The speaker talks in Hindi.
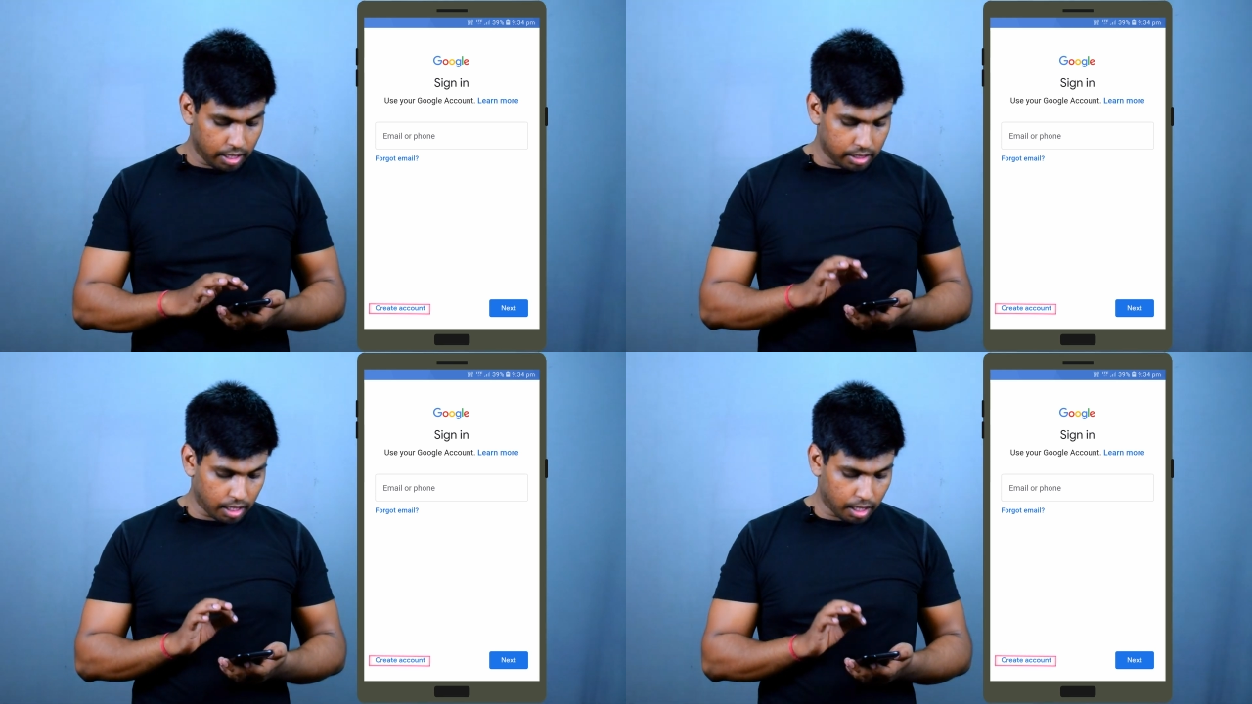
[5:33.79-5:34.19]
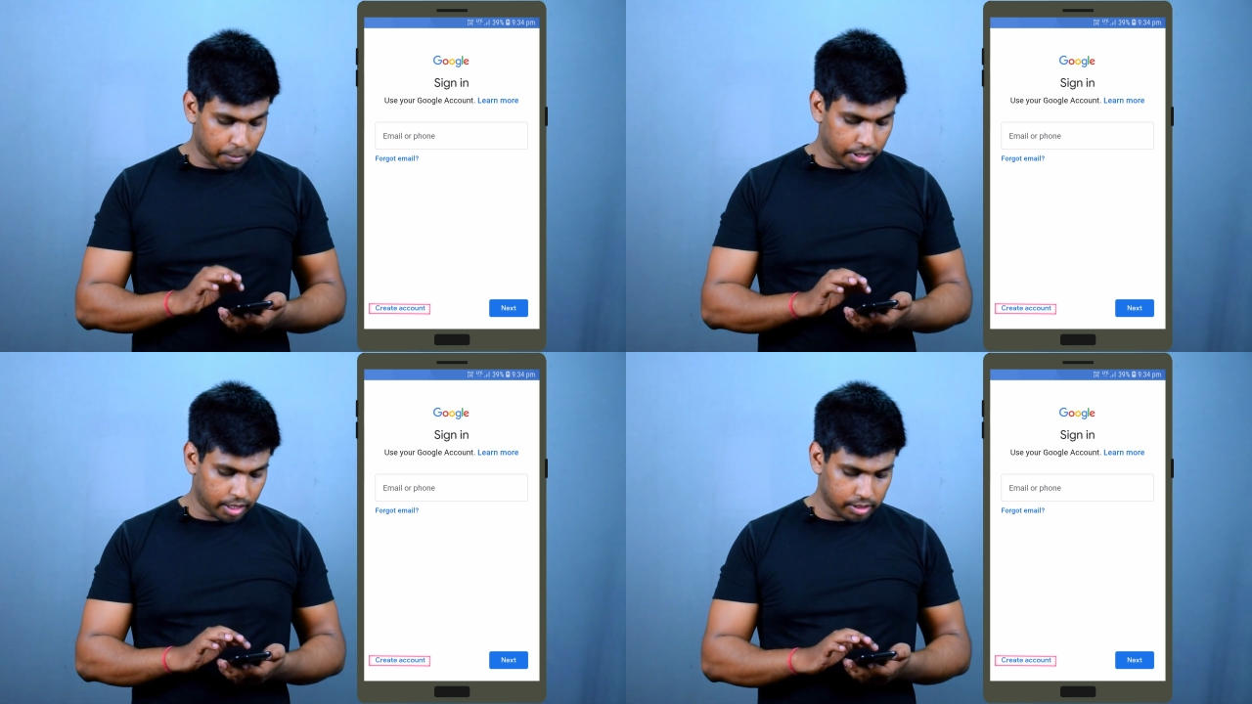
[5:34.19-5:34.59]
यहाँ
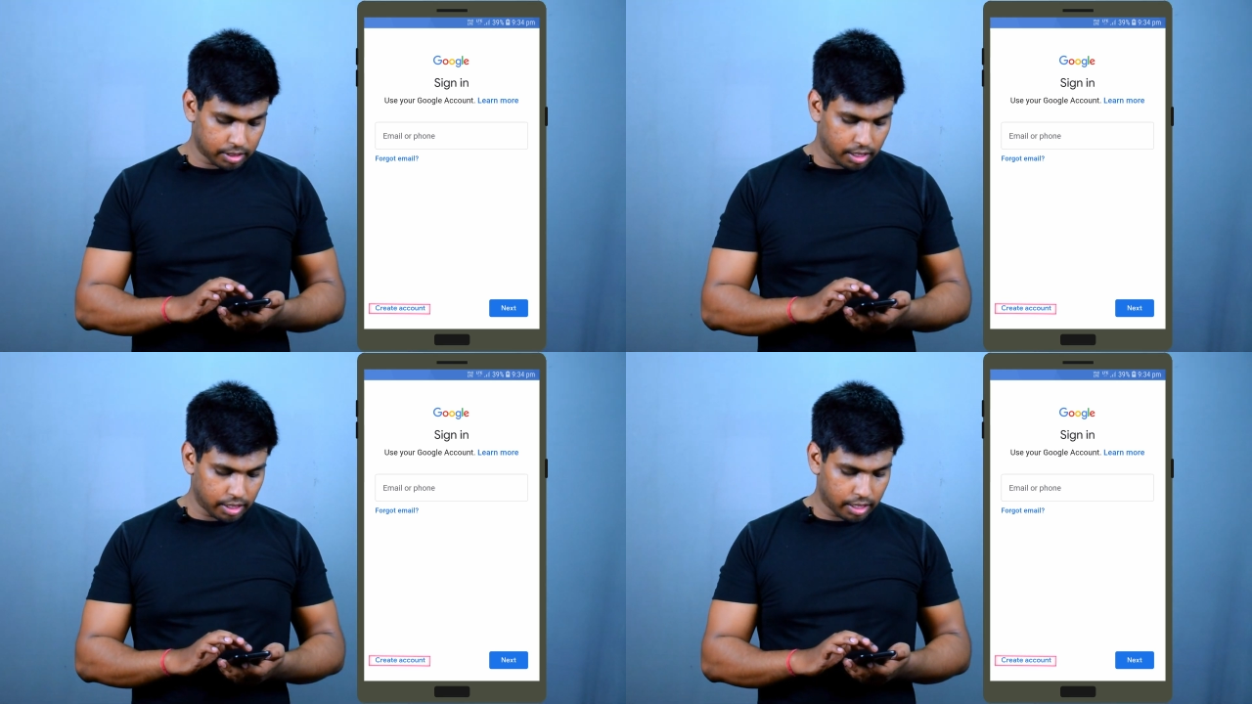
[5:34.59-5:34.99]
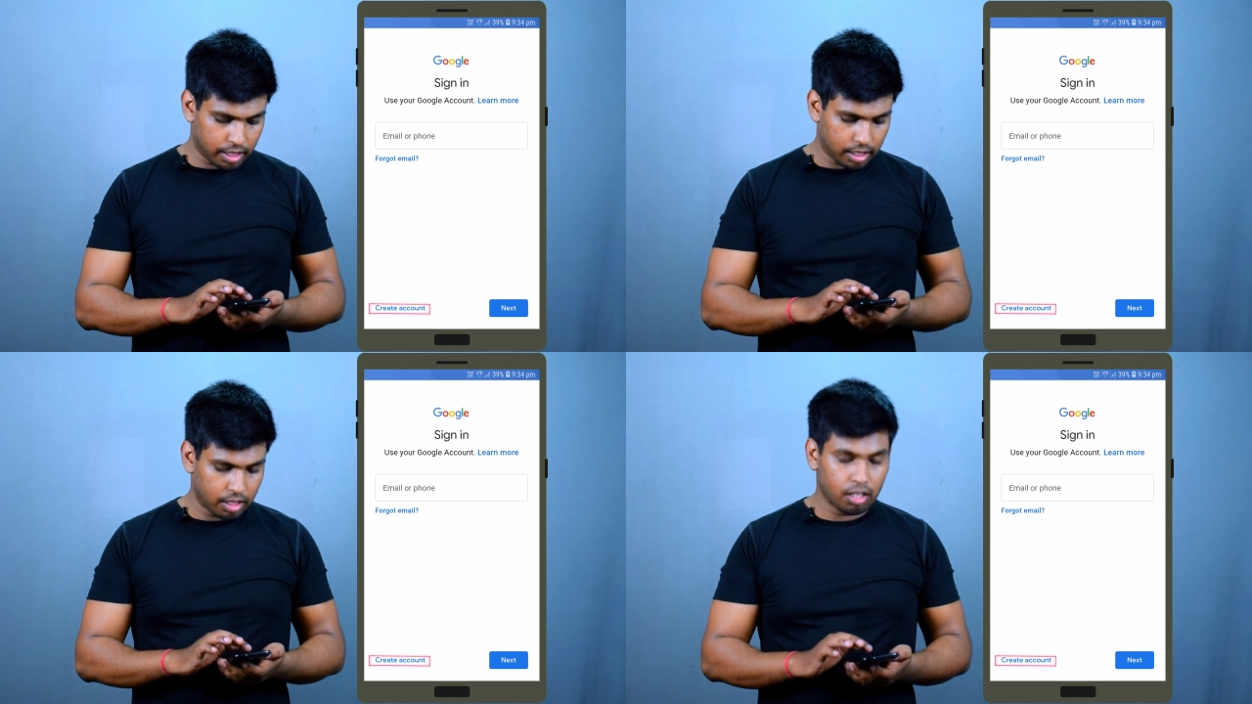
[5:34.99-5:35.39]
पर टच
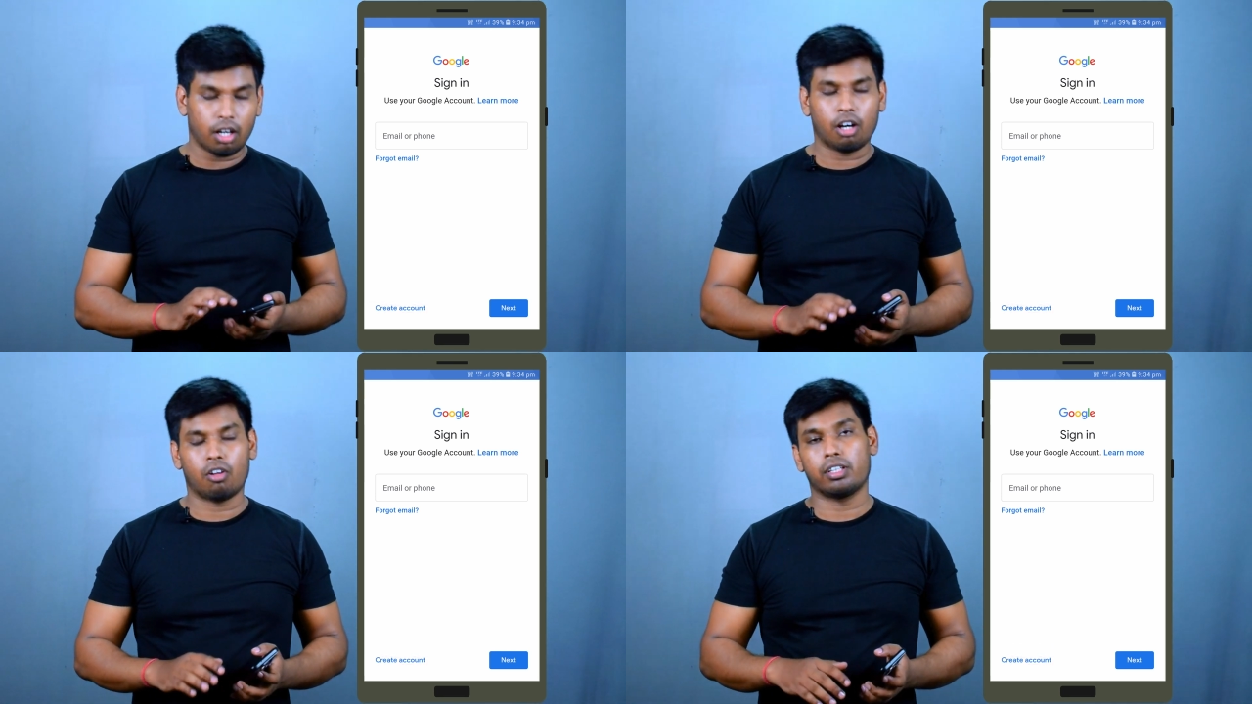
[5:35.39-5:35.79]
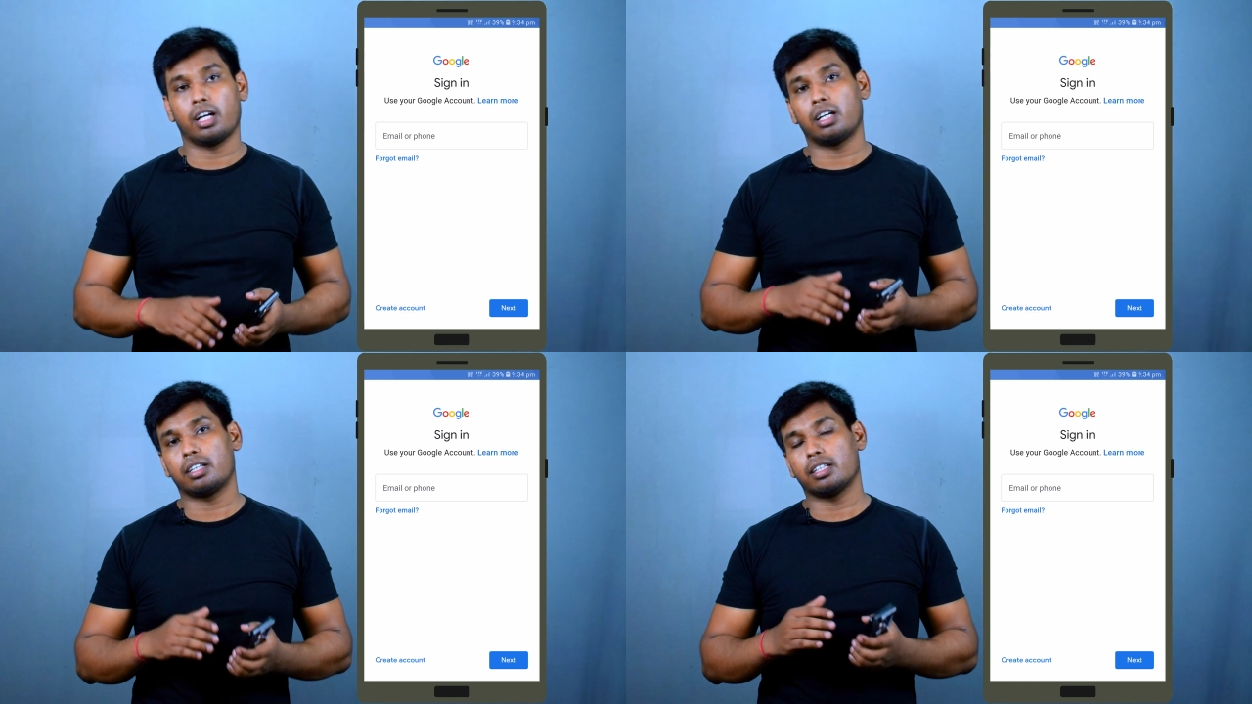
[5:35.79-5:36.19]
करिएगा और
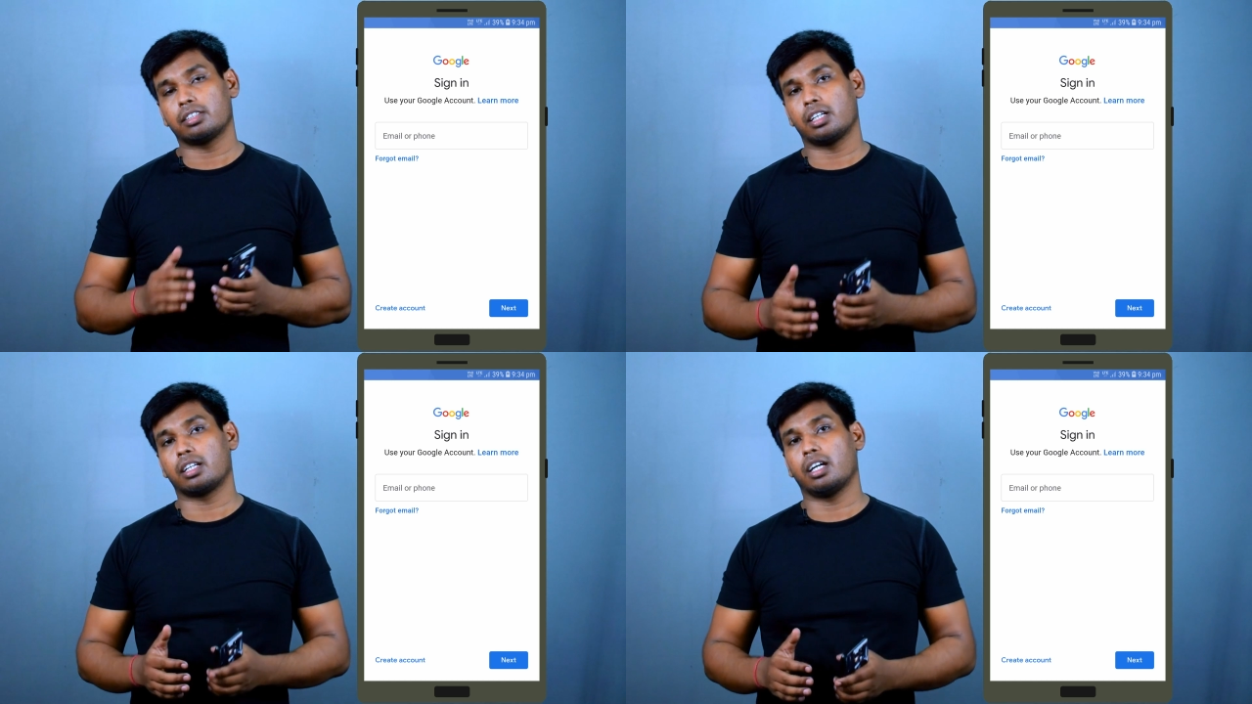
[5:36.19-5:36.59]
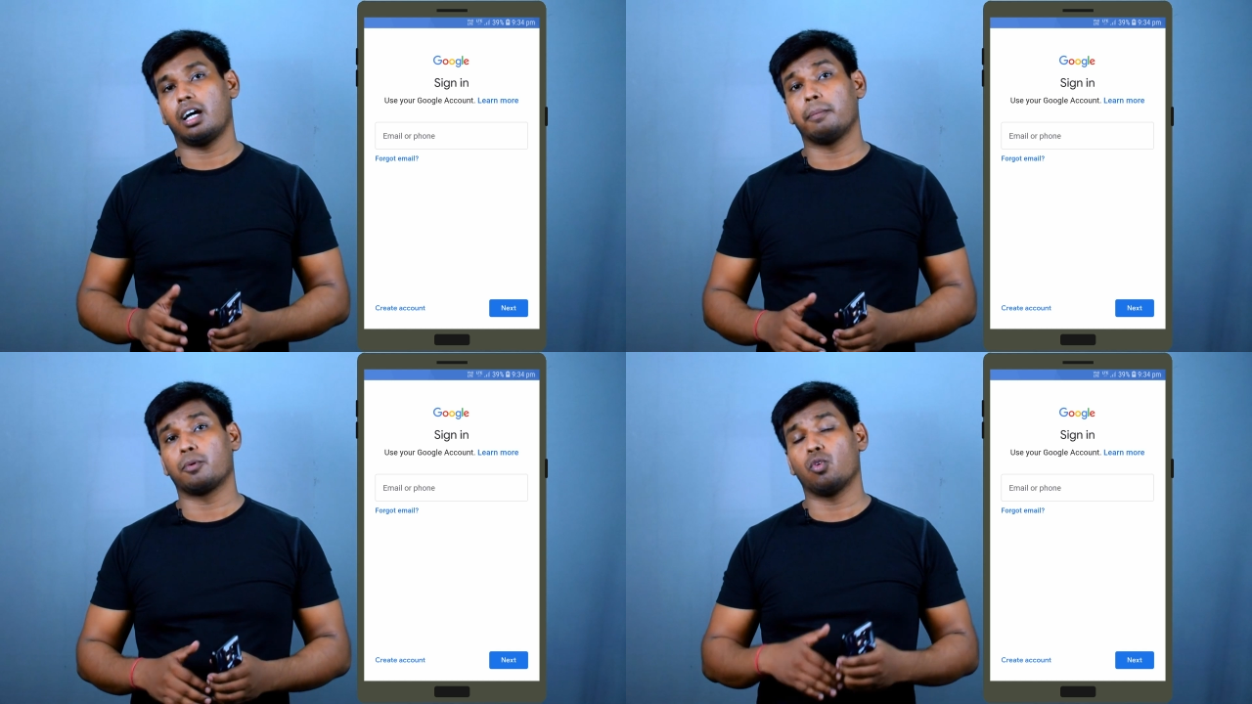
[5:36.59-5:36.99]
यहाँ टच करके
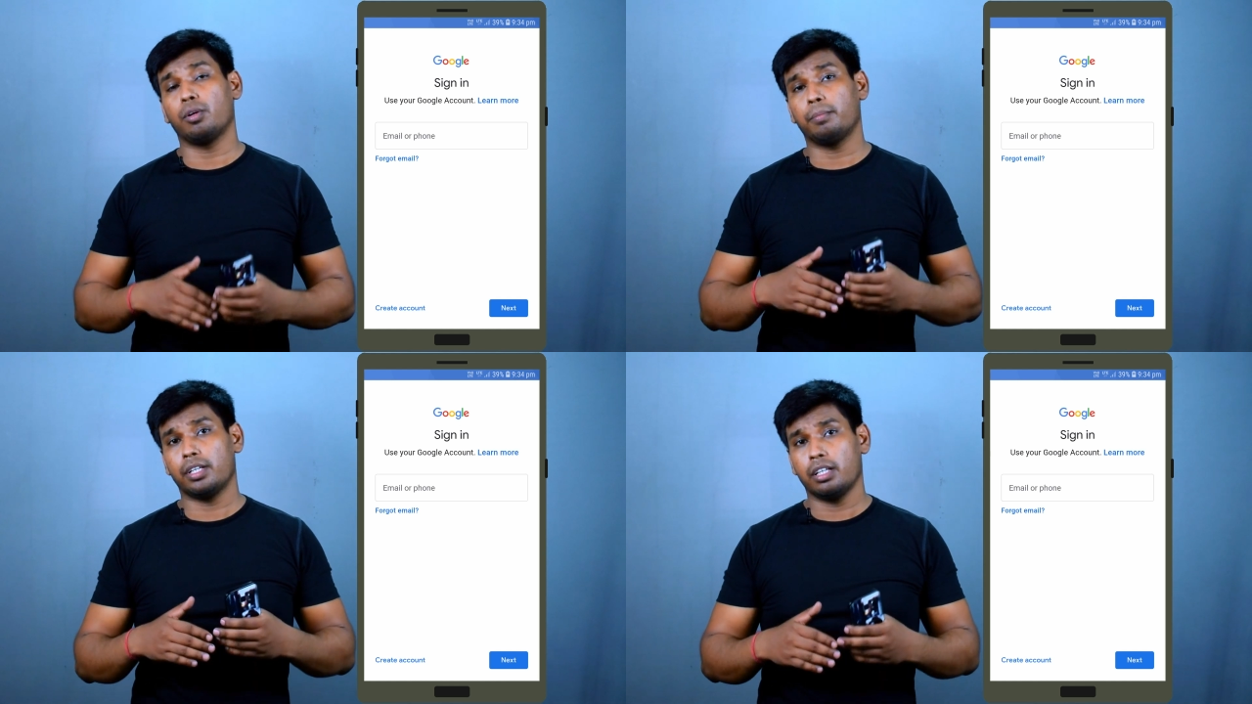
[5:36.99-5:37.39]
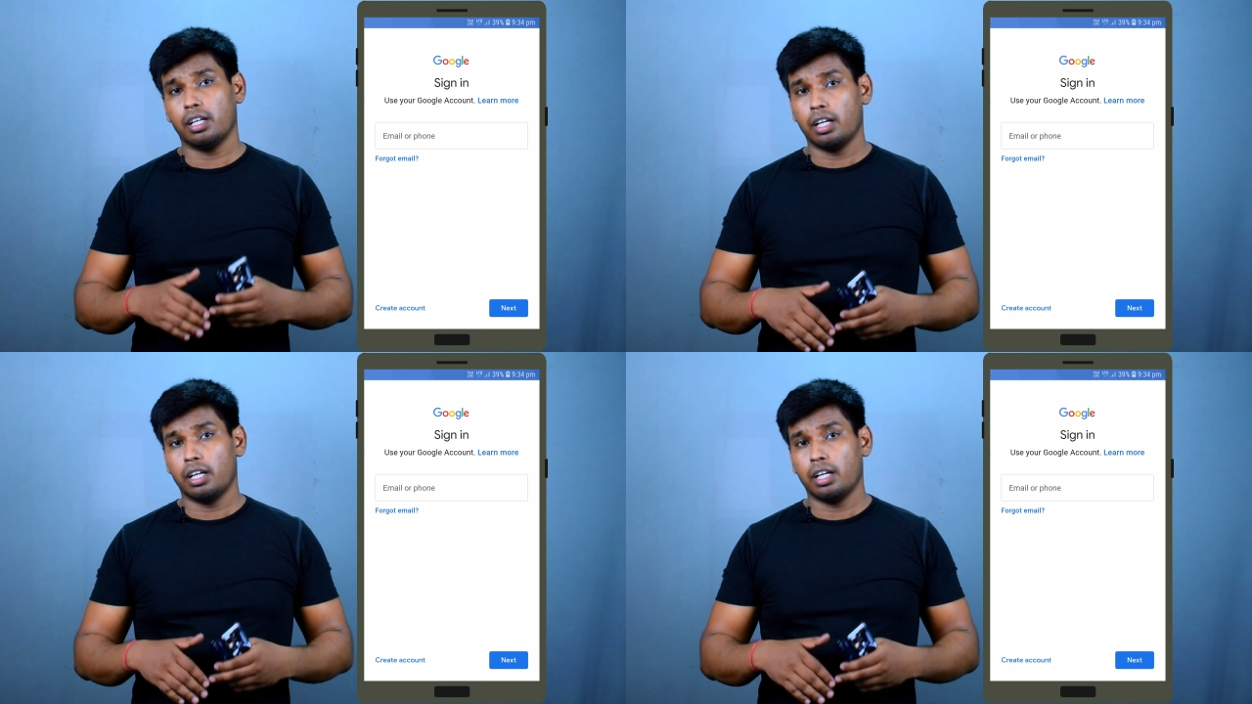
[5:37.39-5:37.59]
आप कोई भी